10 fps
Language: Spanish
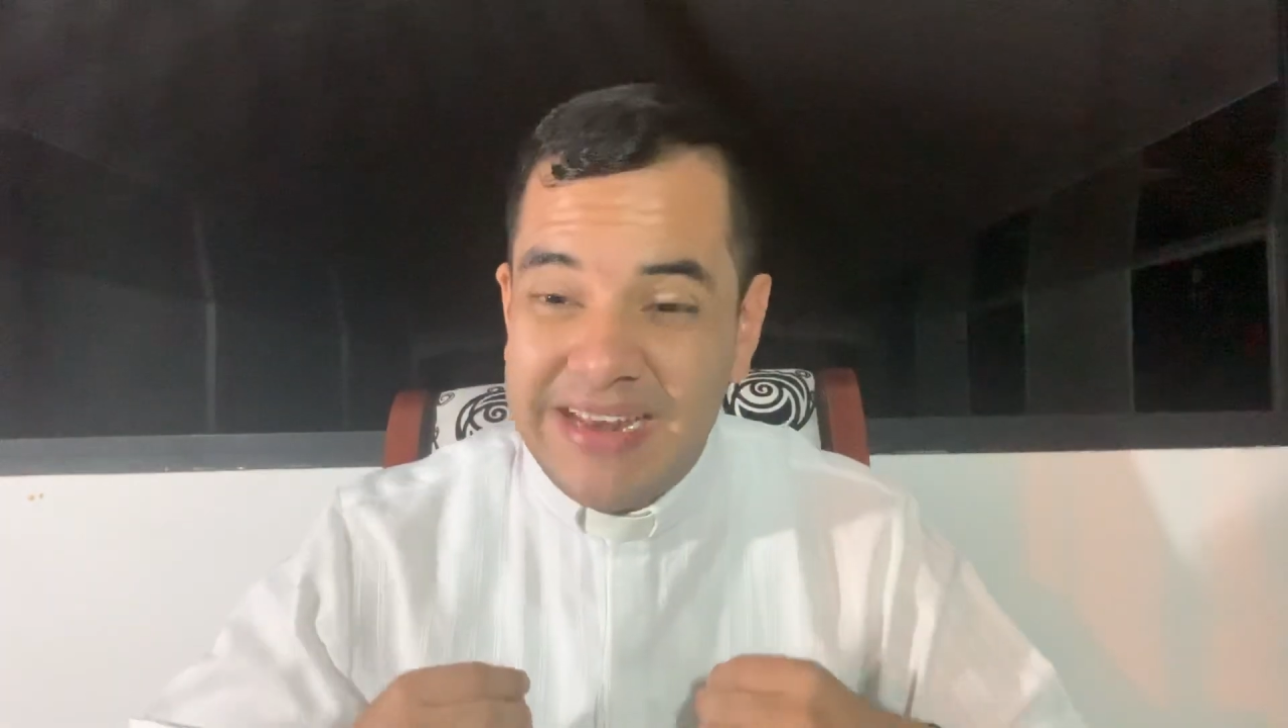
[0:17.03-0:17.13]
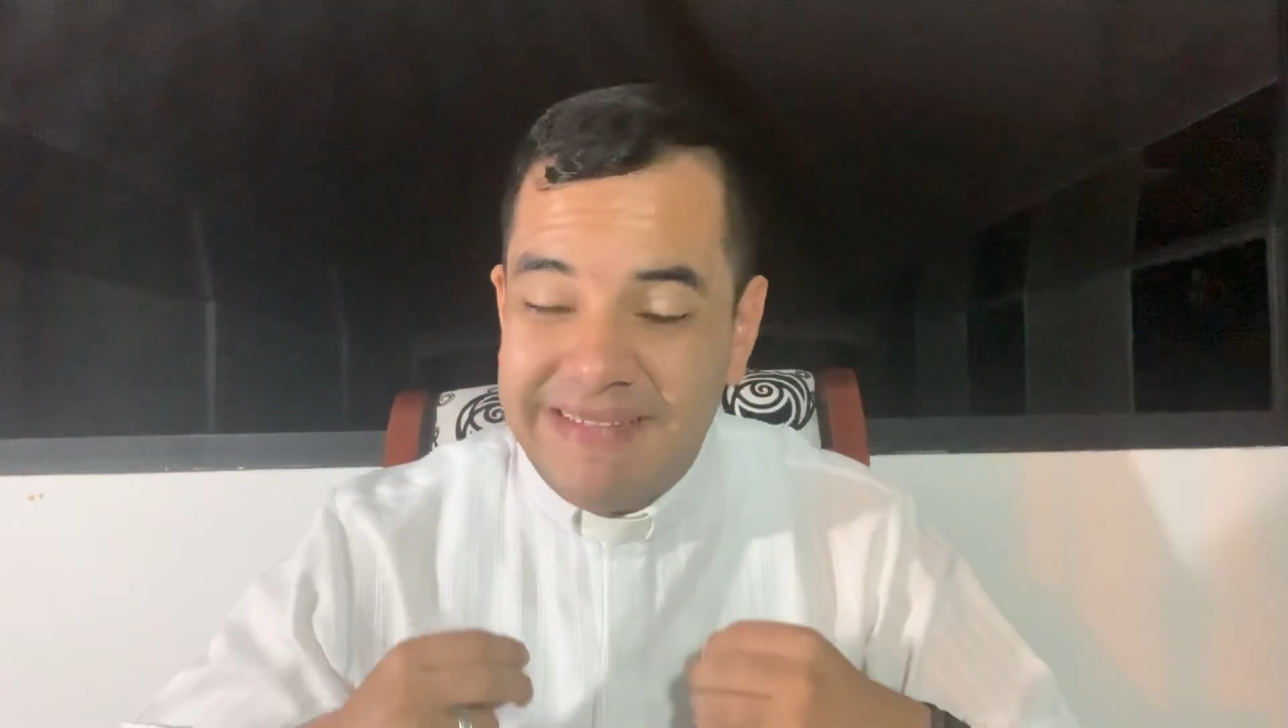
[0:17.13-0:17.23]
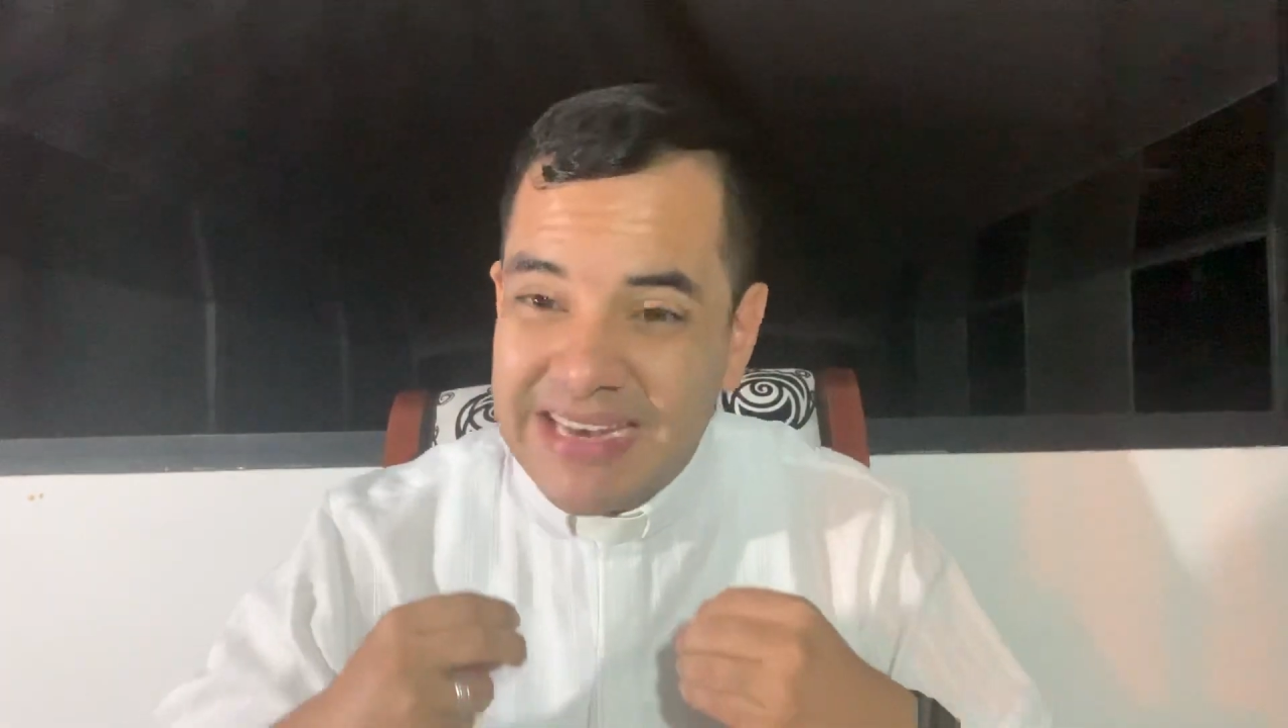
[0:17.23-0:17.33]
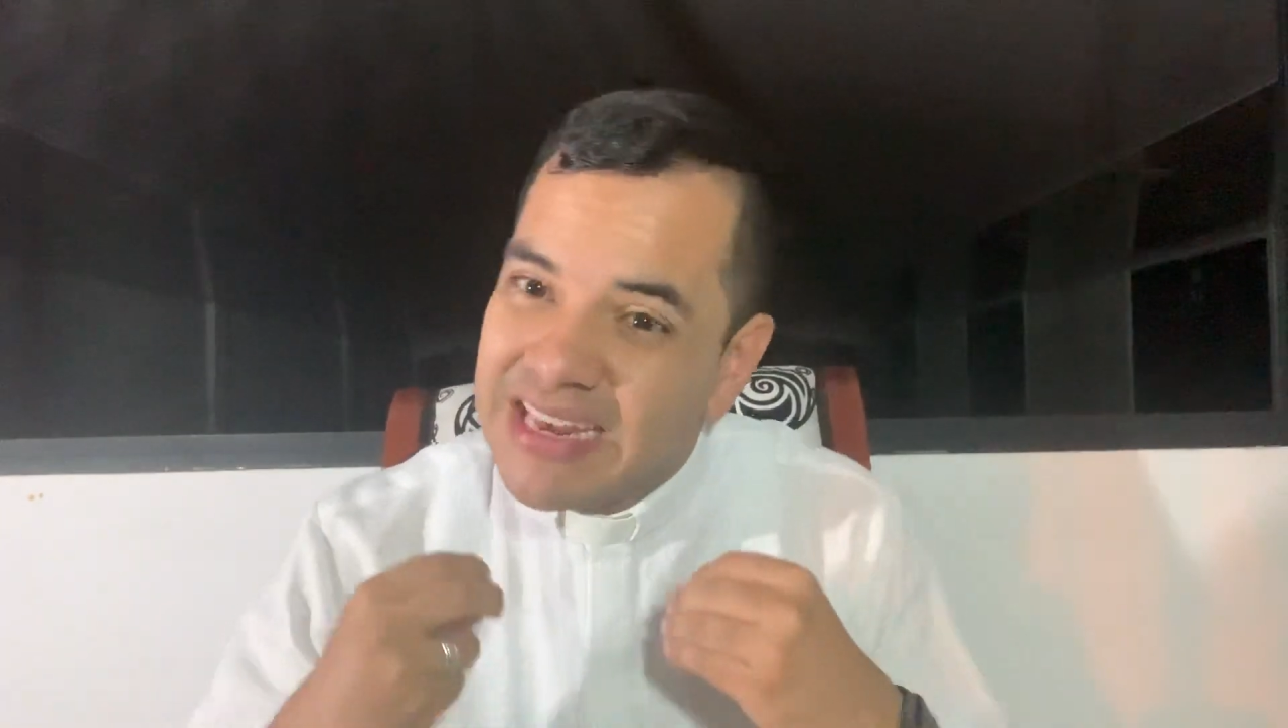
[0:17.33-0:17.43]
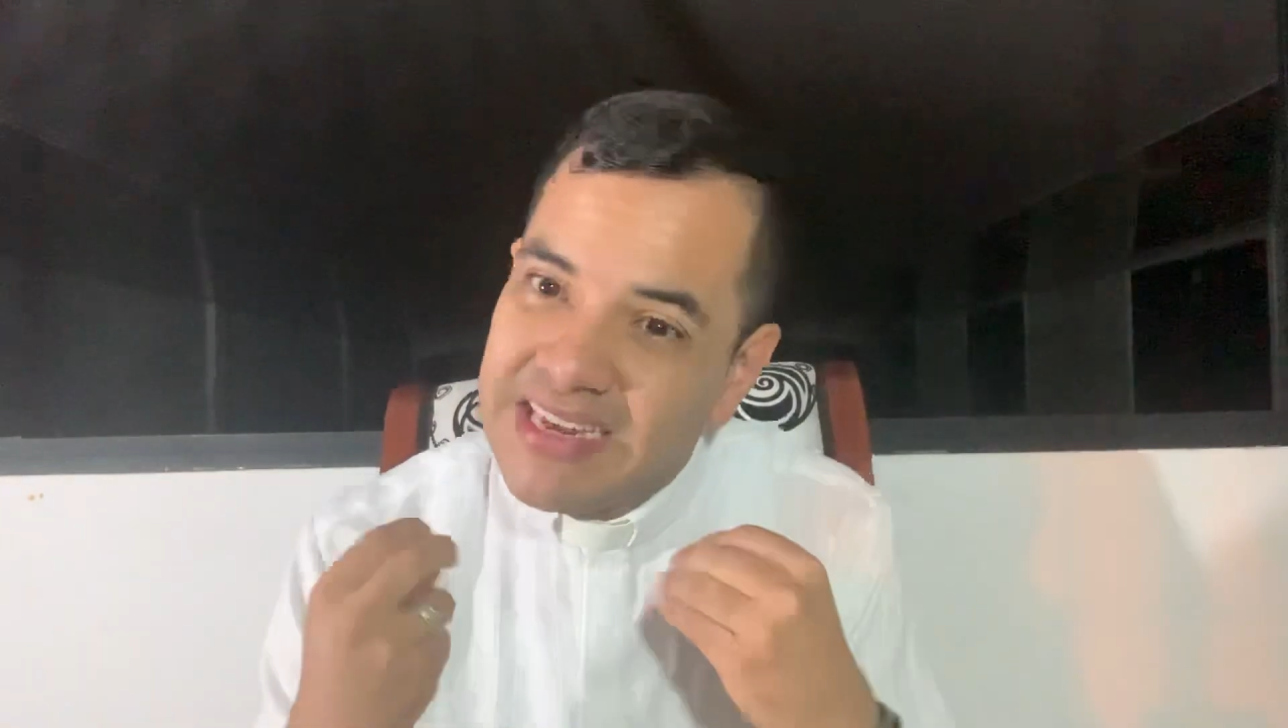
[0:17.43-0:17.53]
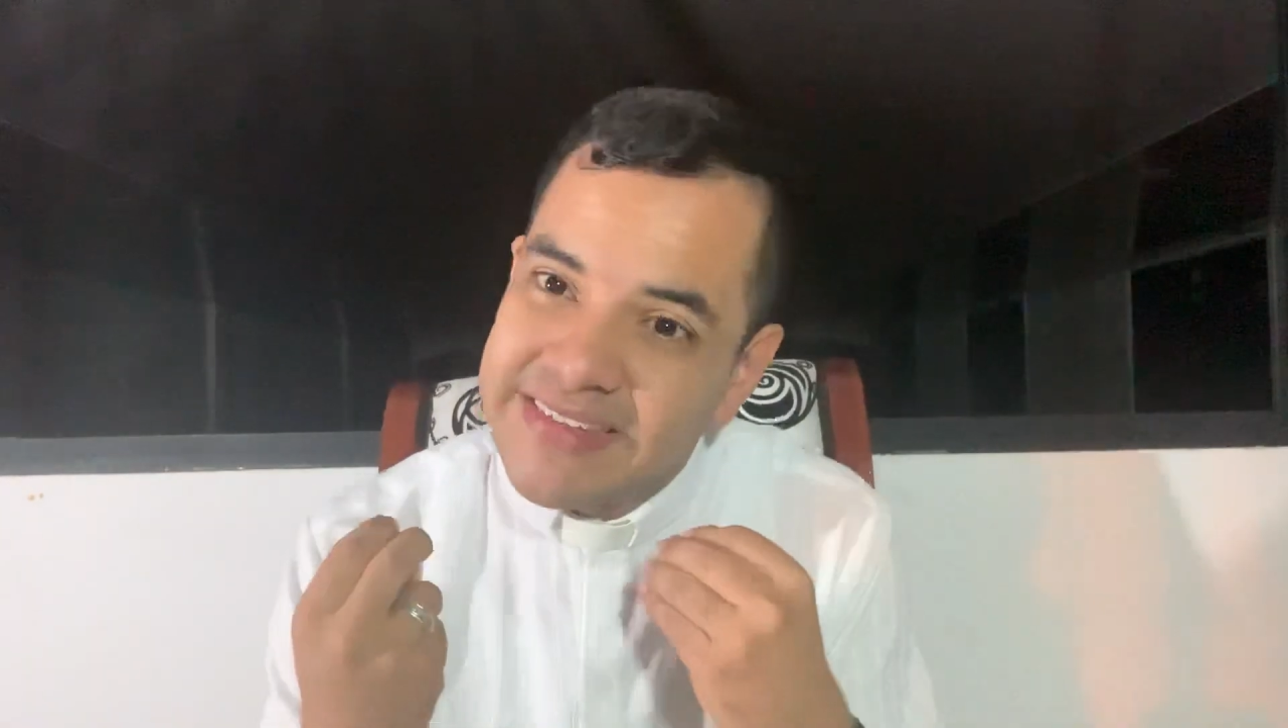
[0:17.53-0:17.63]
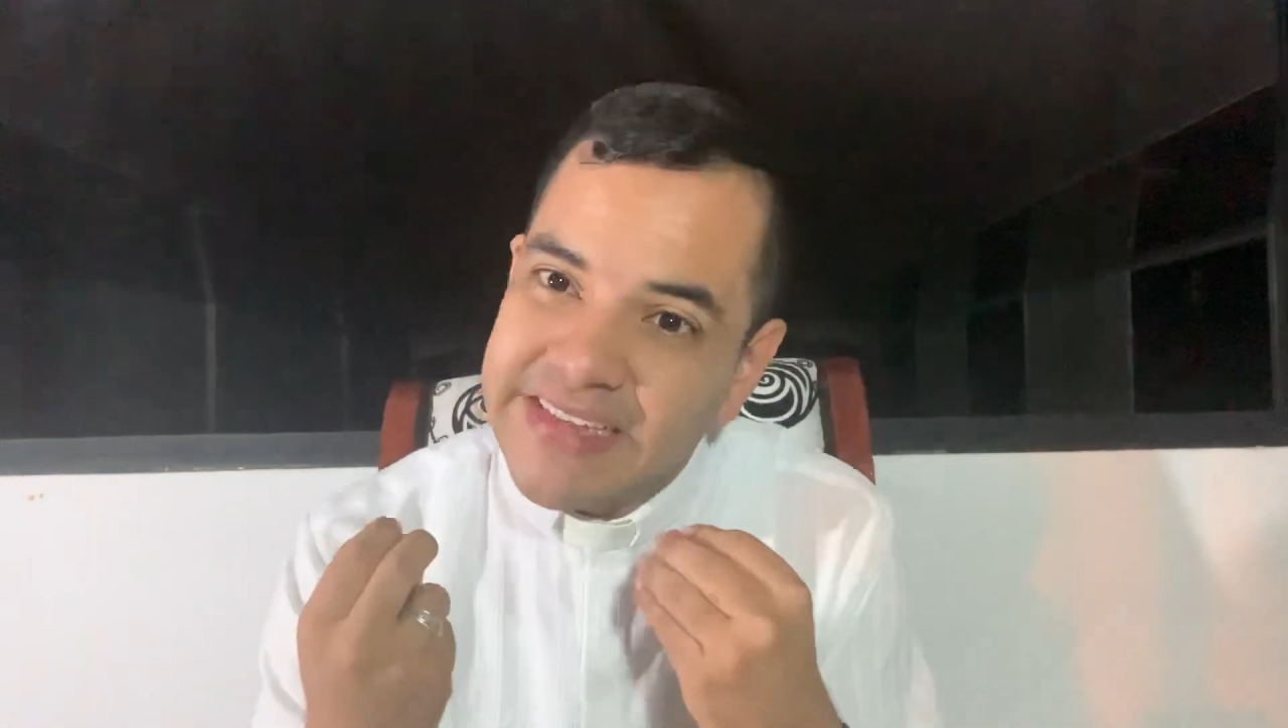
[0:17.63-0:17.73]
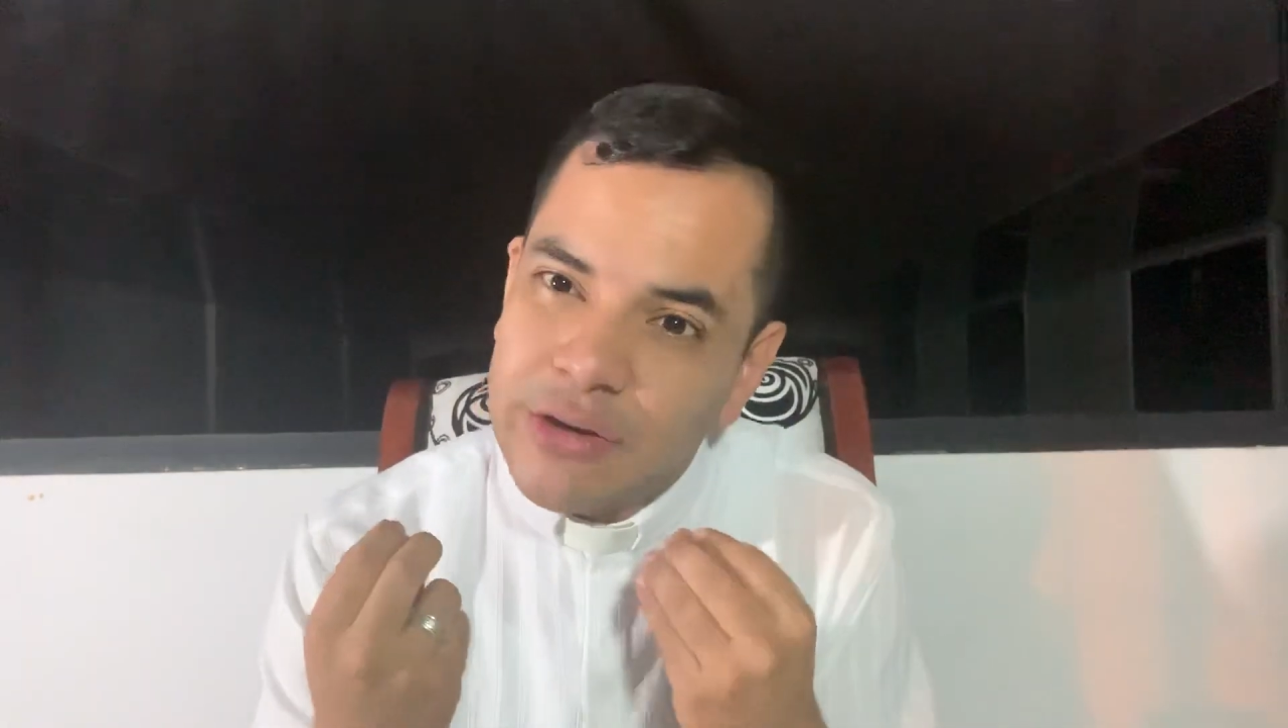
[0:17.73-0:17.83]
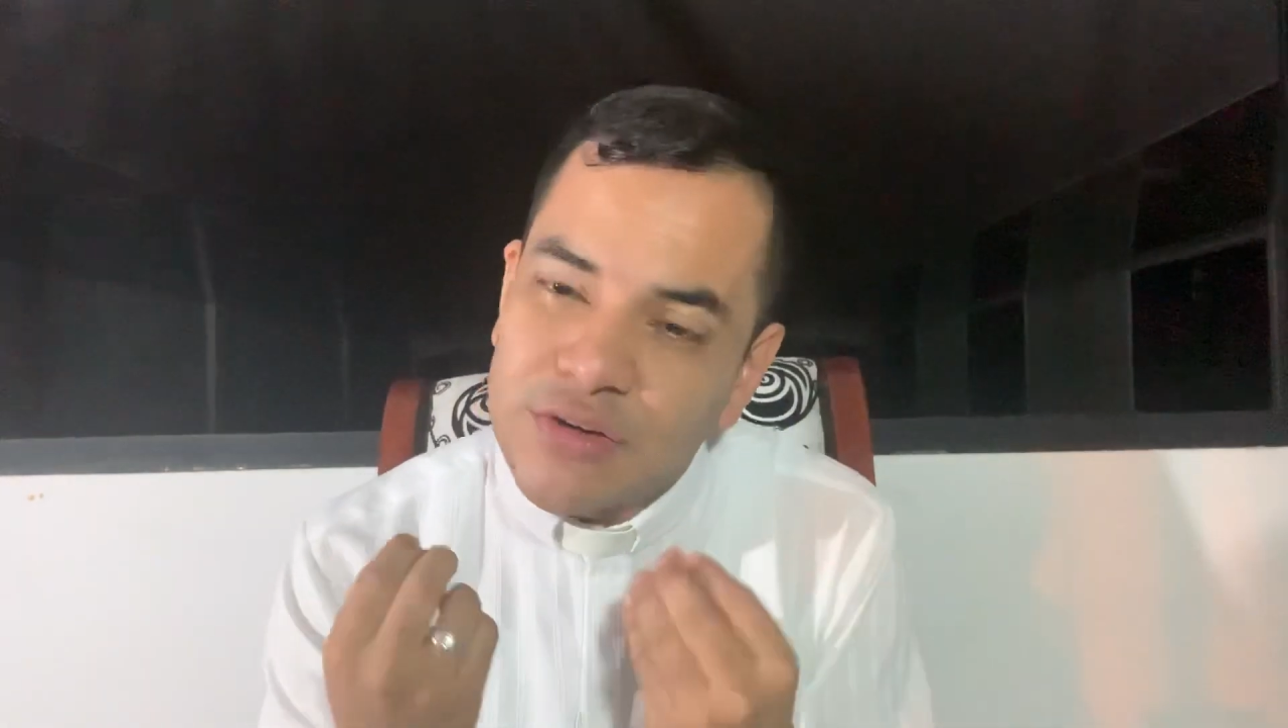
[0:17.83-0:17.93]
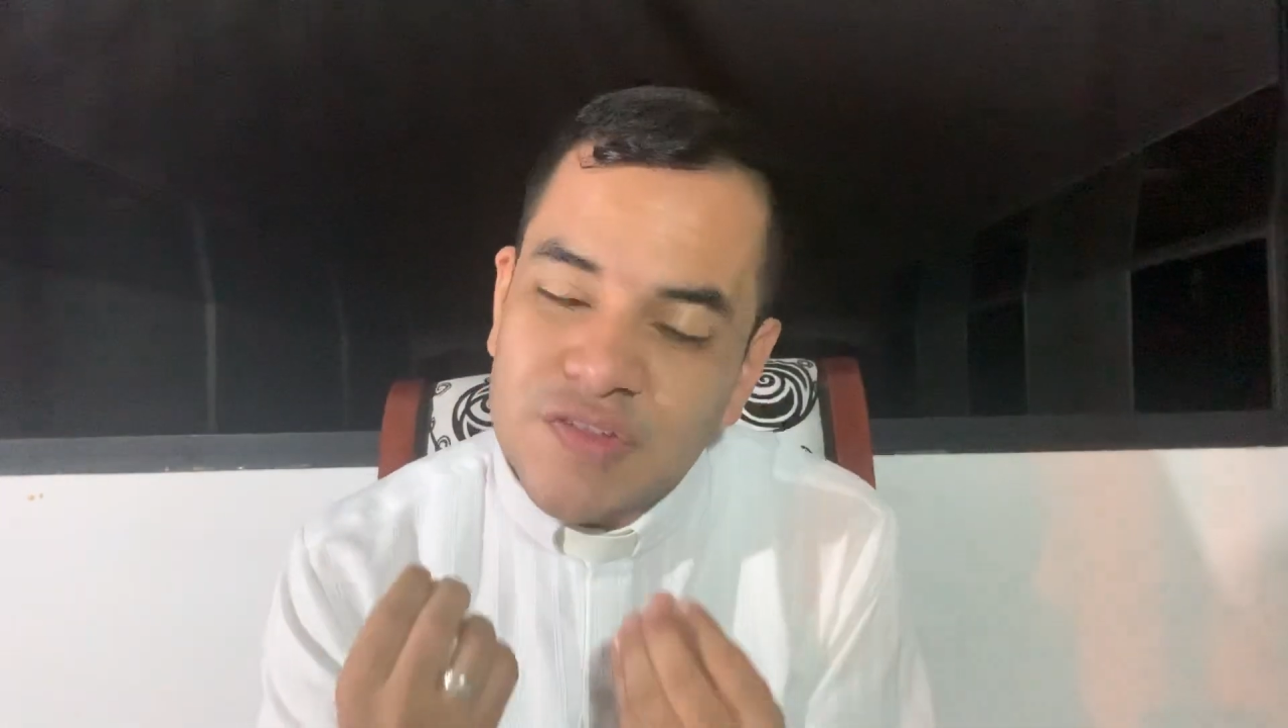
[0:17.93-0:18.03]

evangelizador